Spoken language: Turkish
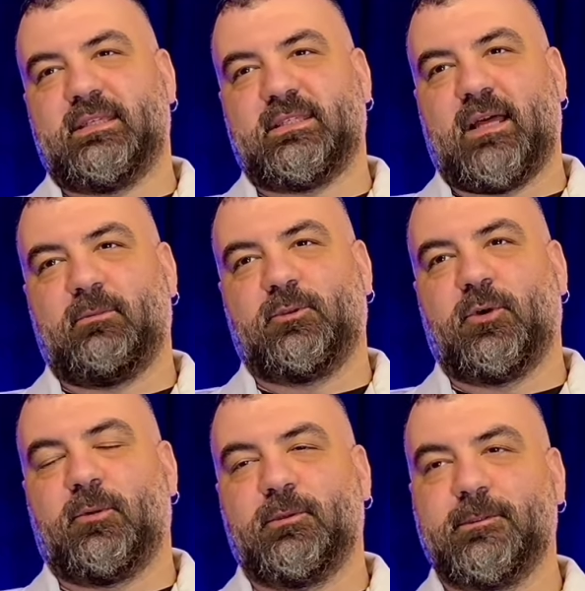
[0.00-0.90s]
İstanbul
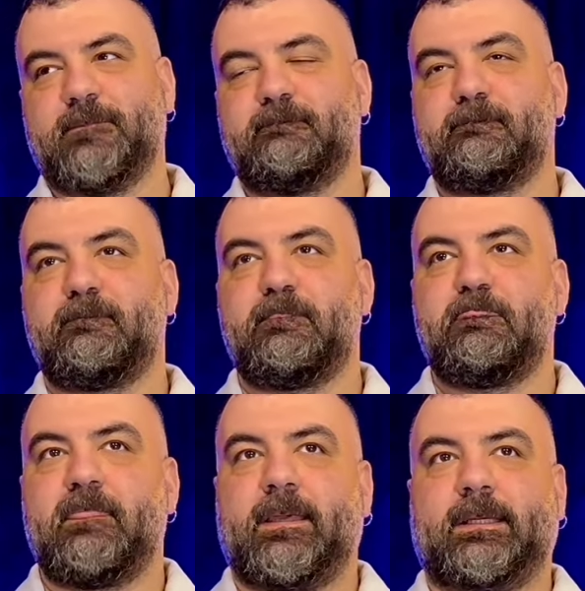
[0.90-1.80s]
doğumlu.
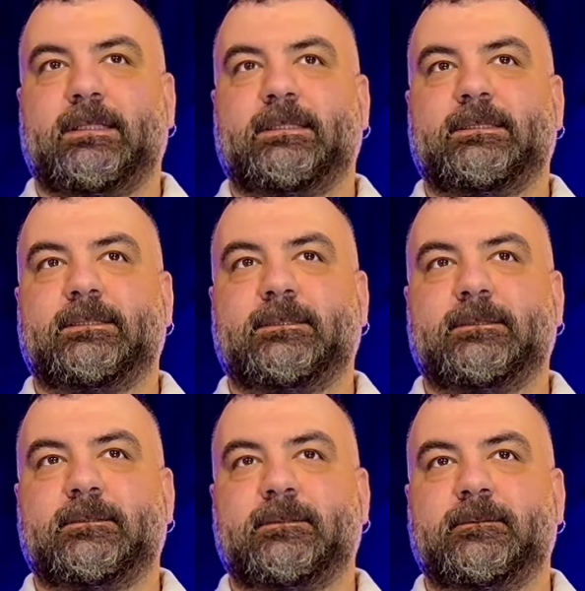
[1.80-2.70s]

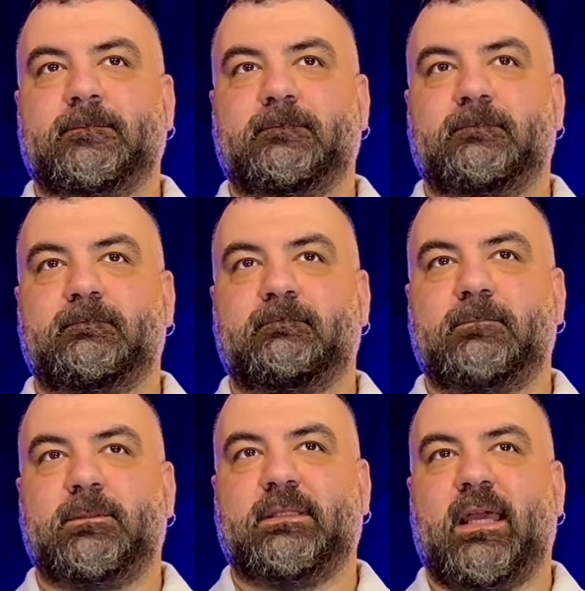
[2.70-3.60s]

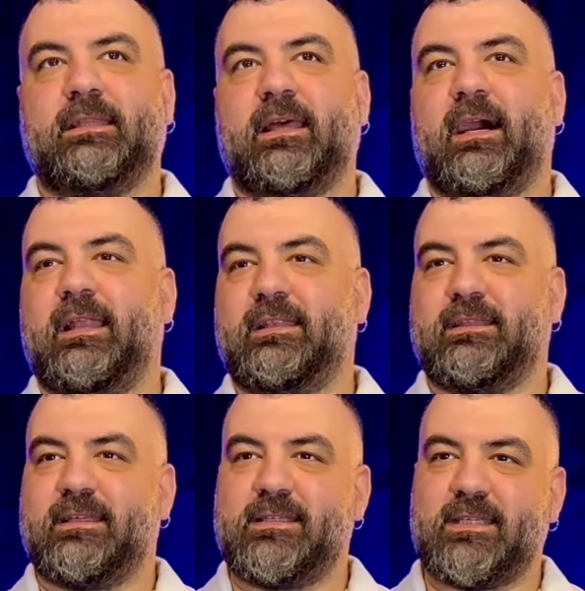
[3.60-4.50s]
Ee, kendi
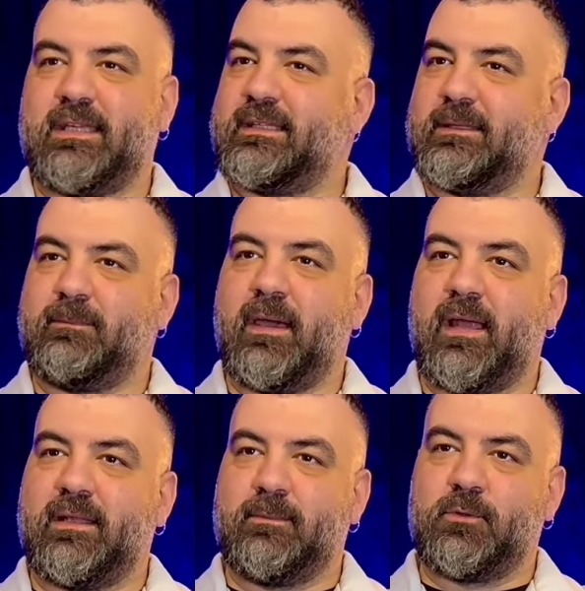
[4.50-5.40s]
halinde çekirdek bir
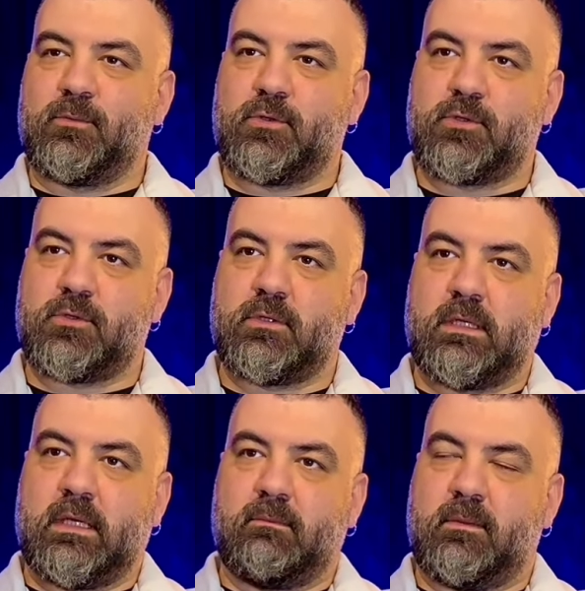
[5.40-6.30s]
ailede büyümüş.
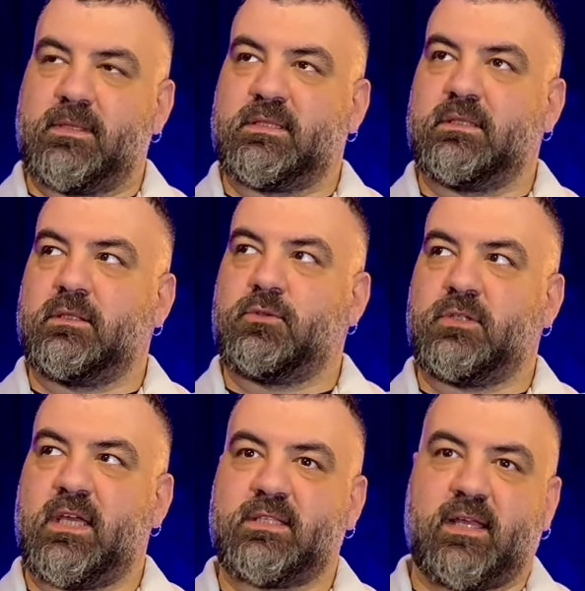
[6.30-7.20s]
Babasını
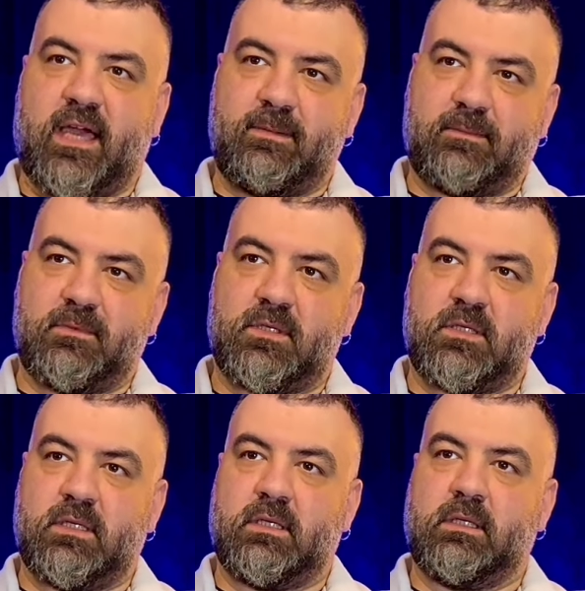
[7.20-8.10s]
küçük yaşta
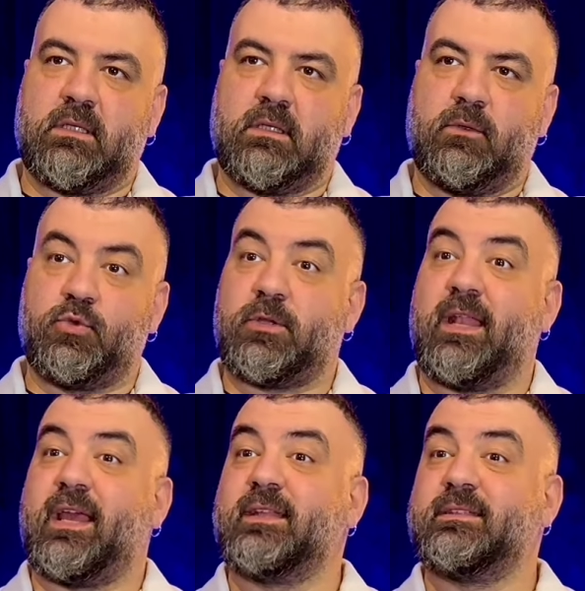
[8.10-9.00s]
kaybetmiş. Ee, üç
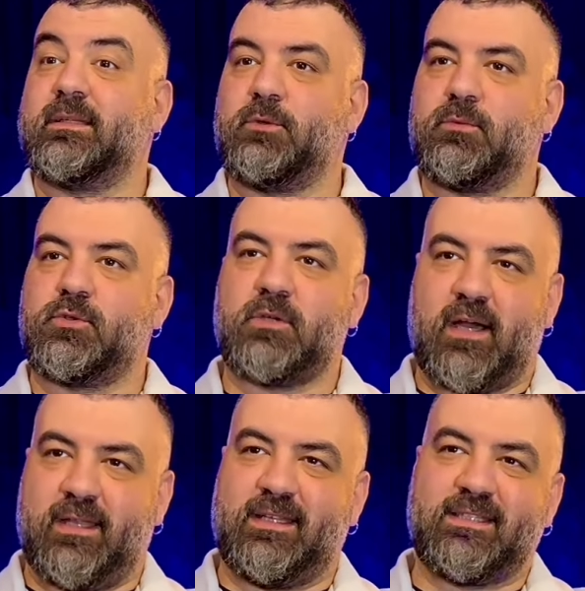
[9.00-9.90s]
tane kadınla büyümüş.
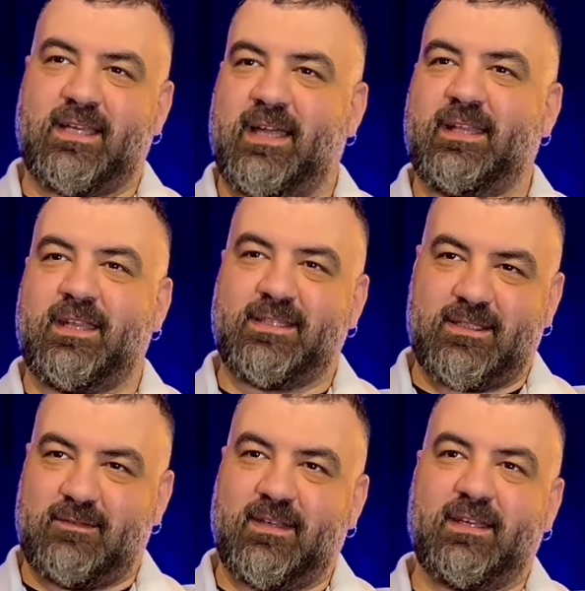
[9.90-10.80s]
Annesi,
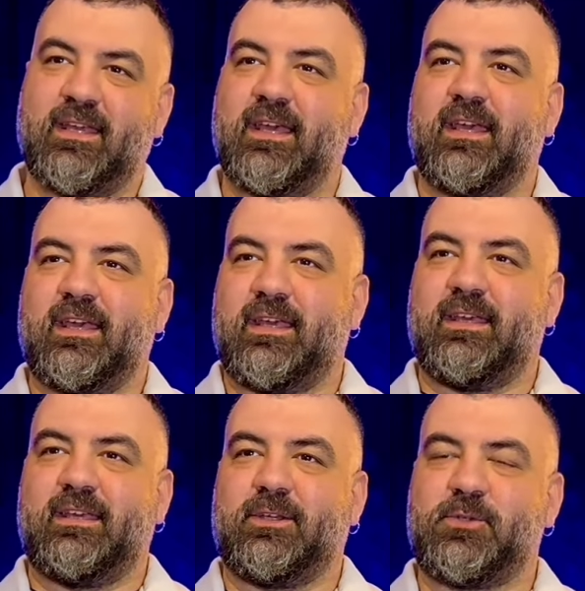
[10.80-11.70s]
anneannesi ve
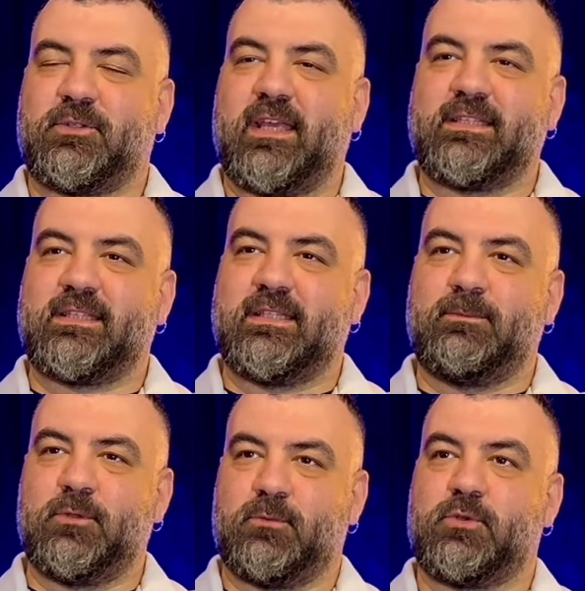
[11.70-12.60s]
e, küçük
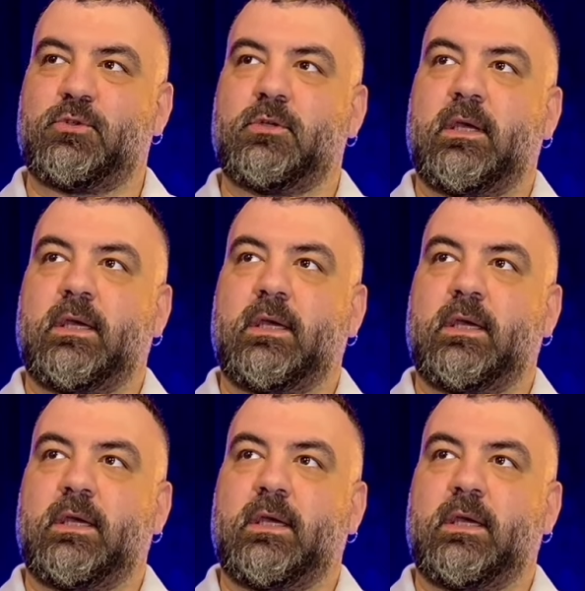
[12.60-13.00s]
teyzesiyle büyümüş.